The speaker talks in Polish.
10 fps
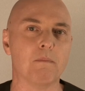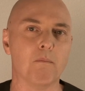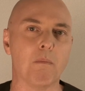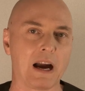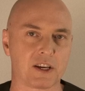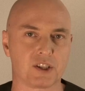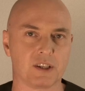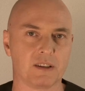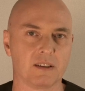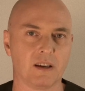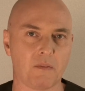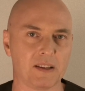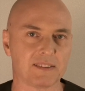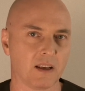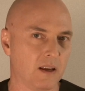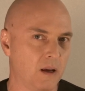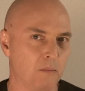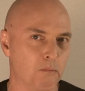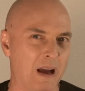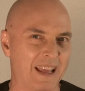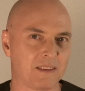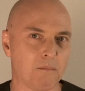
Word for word: Maxie, a więc Mad